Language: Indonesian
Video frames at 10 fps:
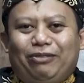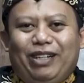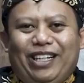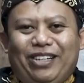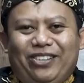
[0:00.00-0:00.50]

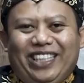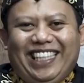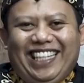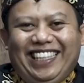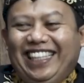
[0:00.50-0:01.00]
Subhanahu wa
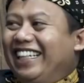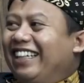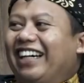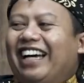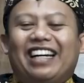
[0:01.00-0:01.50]
taala.
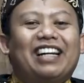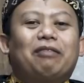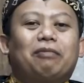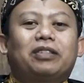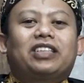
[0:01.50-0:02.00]
Karena
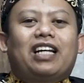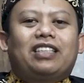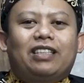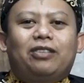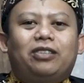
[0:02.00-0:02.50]

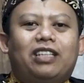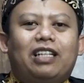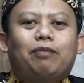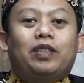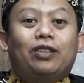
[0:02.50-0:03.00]
serasi terus
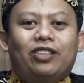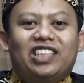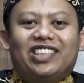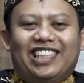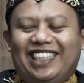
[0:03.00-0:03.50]
dari episode
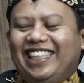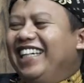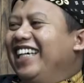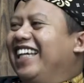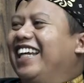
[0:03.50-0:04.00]
juga ini.
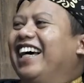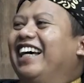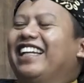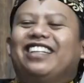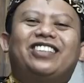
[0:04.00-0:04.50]

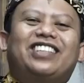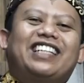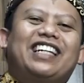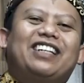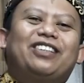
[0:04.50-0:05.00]
Nah, lanjut
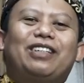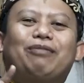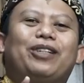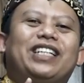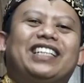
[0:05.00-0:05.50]
saja to the
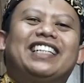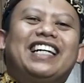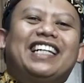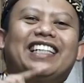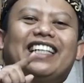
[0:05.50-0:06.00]
point.
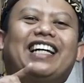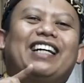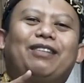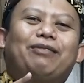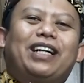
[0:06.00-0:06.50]
Kita
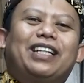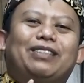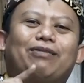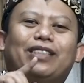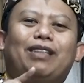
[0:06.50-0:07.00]
akan
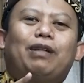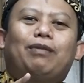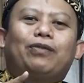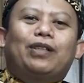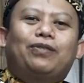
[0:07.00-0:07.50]
membahas mazhab
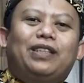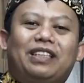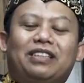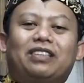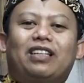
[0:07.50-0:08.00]
Imam
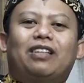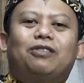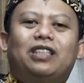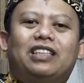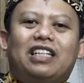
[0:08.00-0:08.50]
Syafi'i.
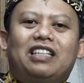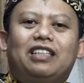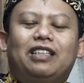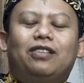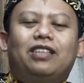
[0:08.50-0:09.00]
Selaku kita
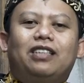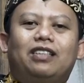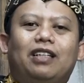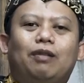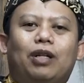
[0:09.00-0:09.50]
di
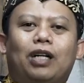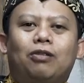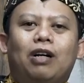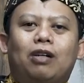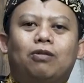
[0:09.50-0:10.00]
Indonesia ini
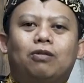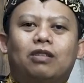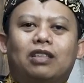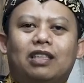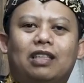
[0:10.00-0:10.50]
mengaku-ngaku
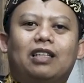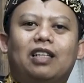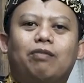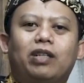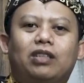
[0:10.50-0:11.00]
kita yang
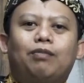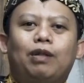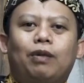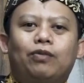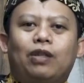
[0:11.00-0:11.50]
adalah mazhab
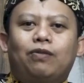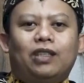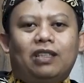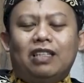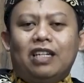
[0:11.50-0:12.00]
Imam
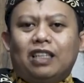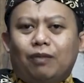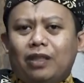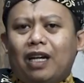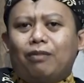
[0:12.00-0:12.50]
Syafi'i.
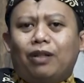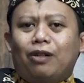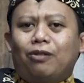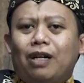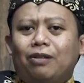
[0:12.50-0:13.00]
Tapi jangan
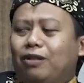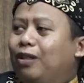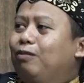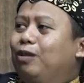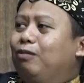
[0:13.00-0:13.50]
mengaku-ngaku
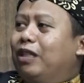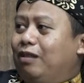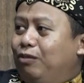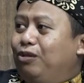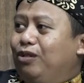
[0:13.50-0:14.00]
kalau belum baca
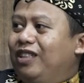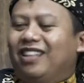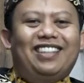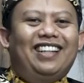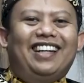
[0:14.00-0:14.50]

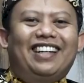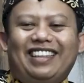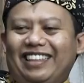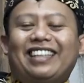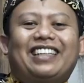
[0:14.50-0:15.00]
bukunya. Nah,
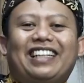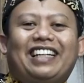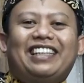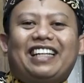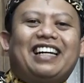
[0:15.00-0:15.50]
kita
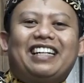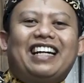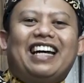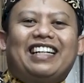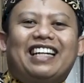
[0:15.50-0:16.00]
kita
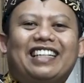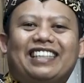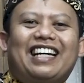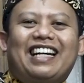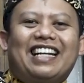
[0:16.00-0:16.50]
dengarkan
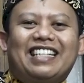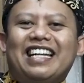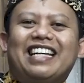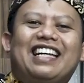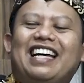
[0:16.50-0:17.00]
keterangan
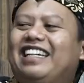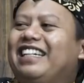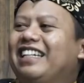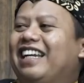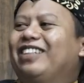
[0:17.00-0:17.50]

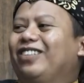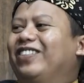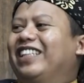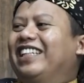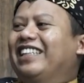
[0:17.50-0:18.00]
dari
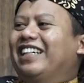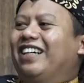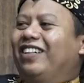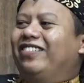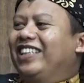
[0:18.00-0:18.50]
narasumber kita
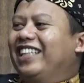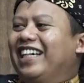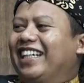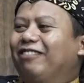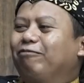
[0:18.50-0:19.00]
Kang Fahmi.
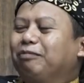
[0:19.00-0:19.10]
Silahkan.